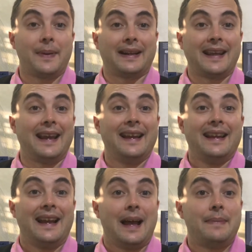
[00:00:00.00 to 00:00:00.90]

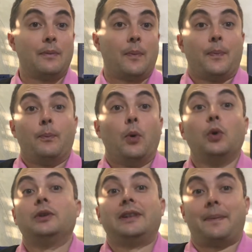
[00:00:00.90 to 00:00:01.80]
perché abbiamo
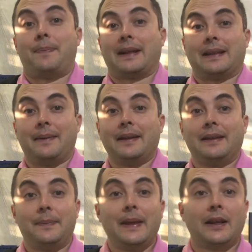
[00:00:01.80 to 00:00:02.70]
molti
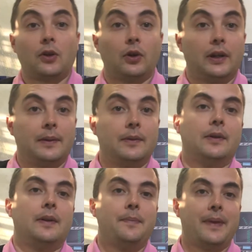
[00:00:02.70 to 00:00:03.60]
appartamenti
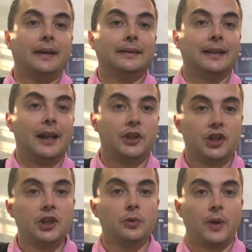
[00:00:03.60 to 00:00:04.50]
piccoli, impianti dai
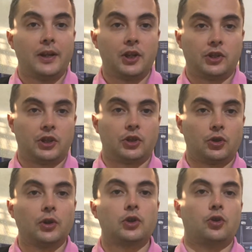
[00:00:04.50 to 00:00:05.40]
5 ai 10
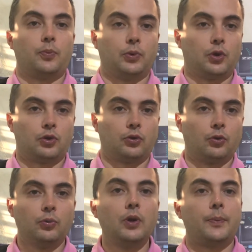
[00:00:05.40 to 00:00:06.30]
sensori sono piuttosto
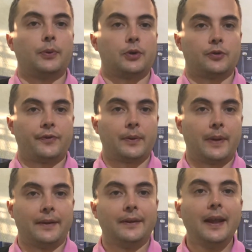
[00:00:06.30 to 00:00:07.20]
comuni, piuttosto
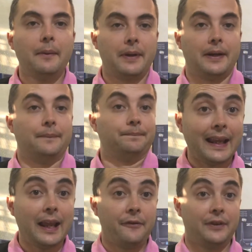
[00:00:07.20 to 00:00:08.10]
frequenti e quindi
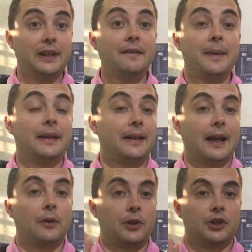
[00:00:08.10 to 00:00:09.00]
effettivamente
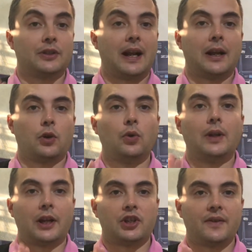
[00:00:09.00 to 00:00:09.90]
anche una centrale con
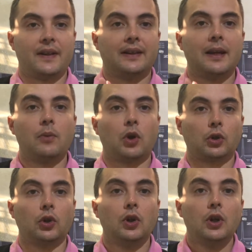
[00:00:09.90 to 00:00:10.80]
la ricevente a
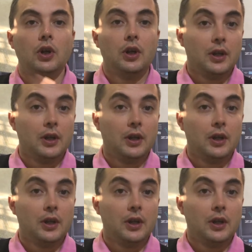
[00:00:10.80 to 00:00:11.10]
bordo